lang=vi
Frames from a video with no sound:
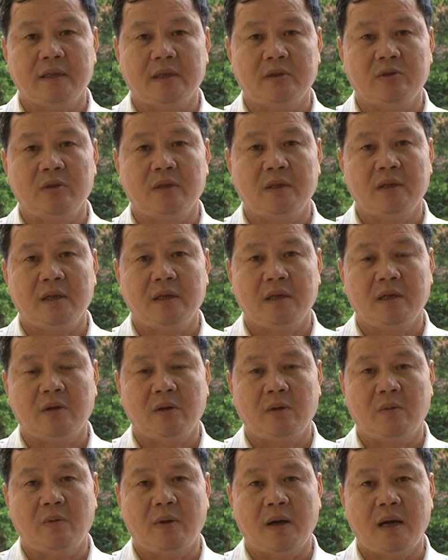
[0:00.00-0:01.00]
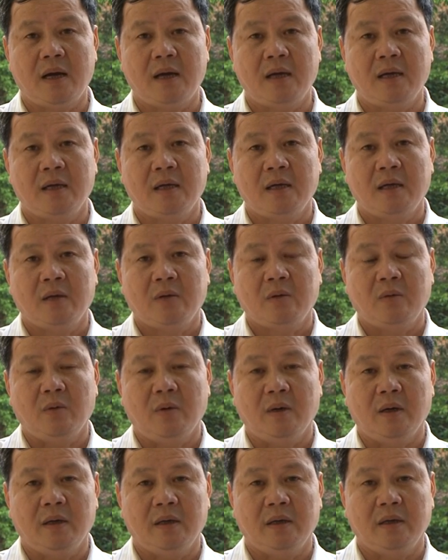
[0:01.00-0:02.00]
sản xuất ờ, hàng hóa
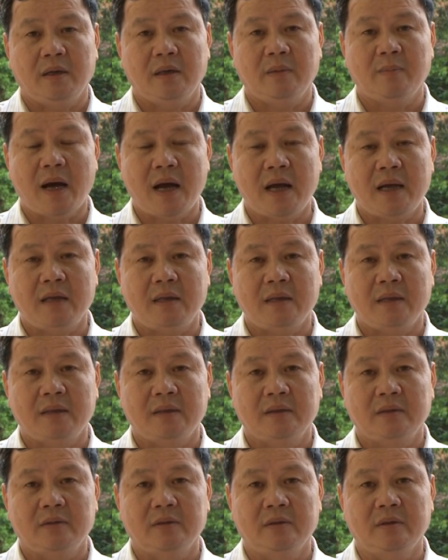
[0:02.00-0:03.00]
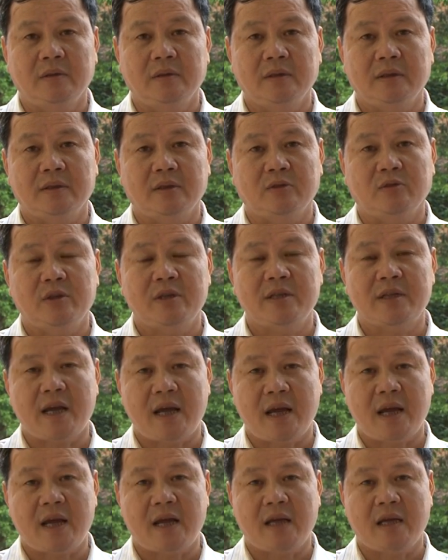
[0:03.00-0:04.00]
của Yên Bái thì đó là sản xuất
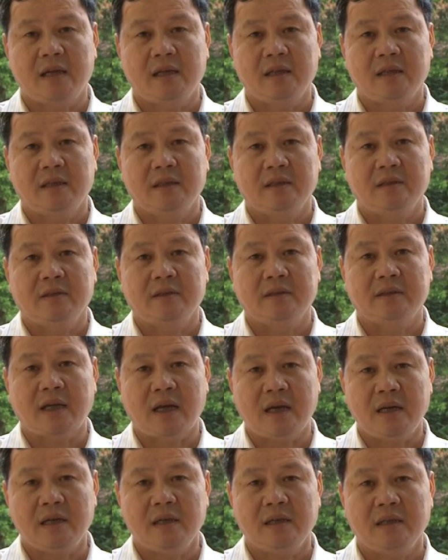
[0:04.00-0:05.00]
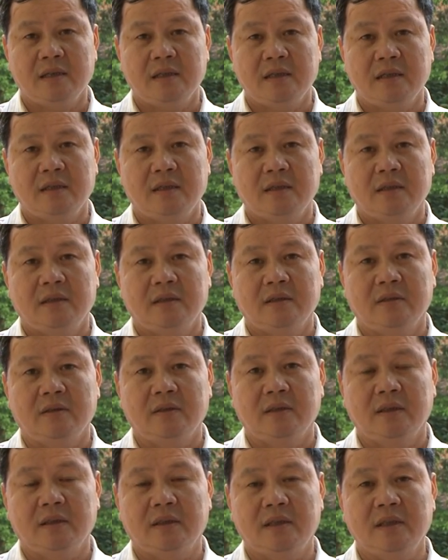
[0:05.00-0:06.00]
chè, sắn,
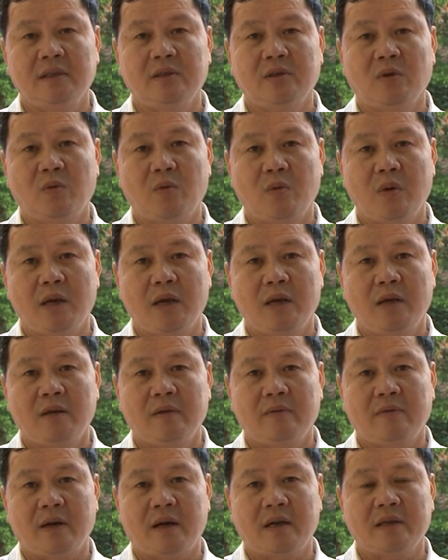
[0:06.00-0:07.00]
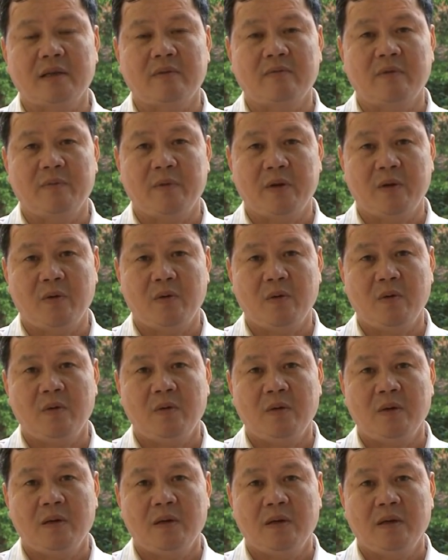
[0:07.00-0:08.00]
rồi là tinh dầu quế và các sản phẩm về gỗ.
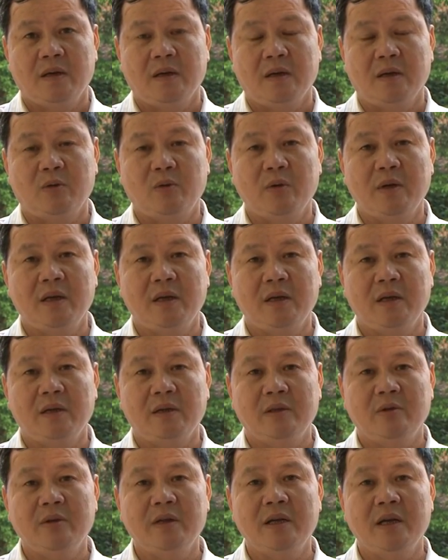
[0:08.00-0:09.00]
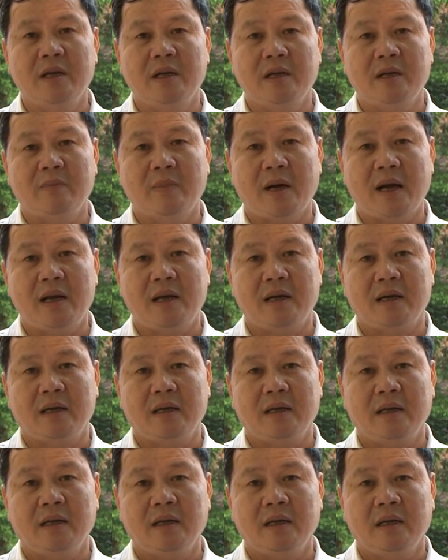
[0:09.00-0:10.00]
Ờ, tuy tuy nhiên thì Yên Bái là
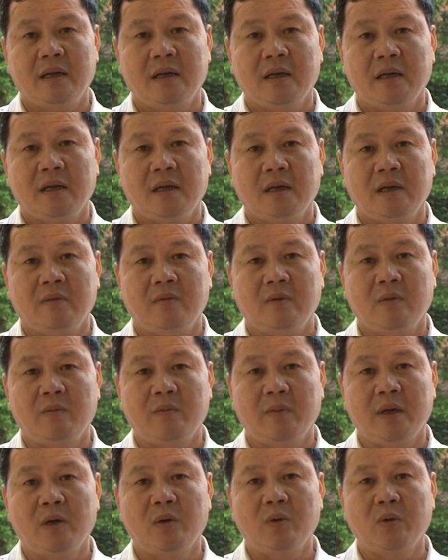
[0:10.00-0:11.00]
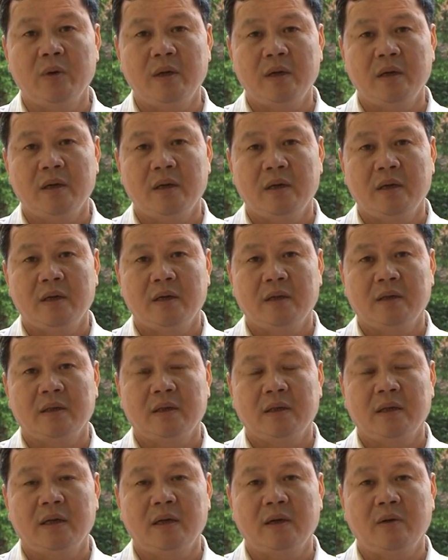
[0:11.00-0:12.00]
cái, cái vùng miền núi
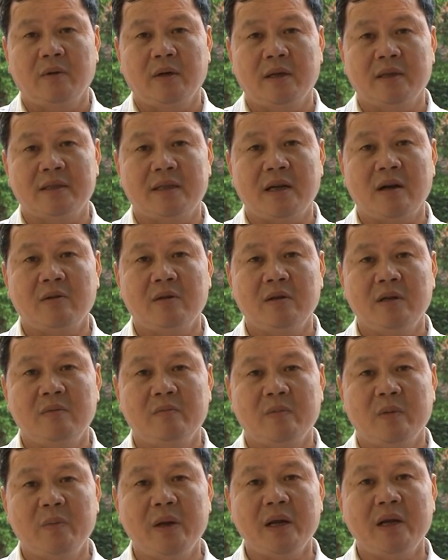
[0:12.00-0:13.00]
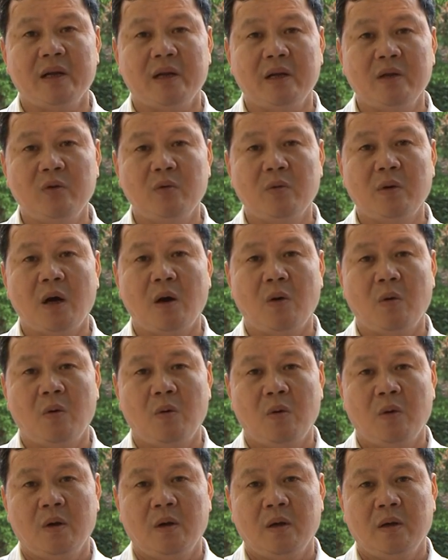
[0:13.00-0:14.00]
nên cái điều kiện giao thương mà biết được cái nhu cầu
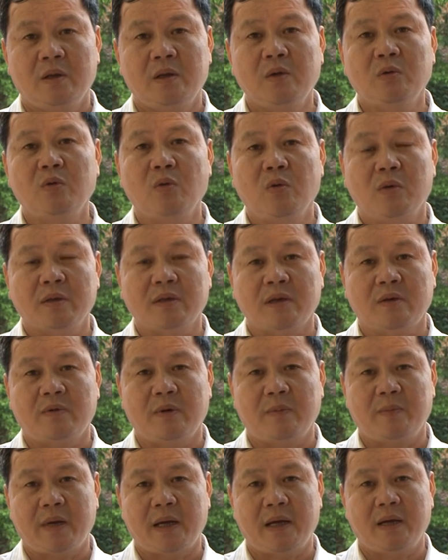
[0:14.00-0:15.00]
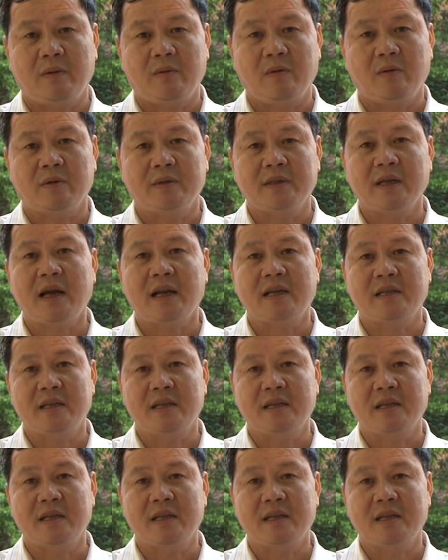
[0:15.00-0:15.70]
tiêu thụ cái sản phẩm này cũng còn rất hạn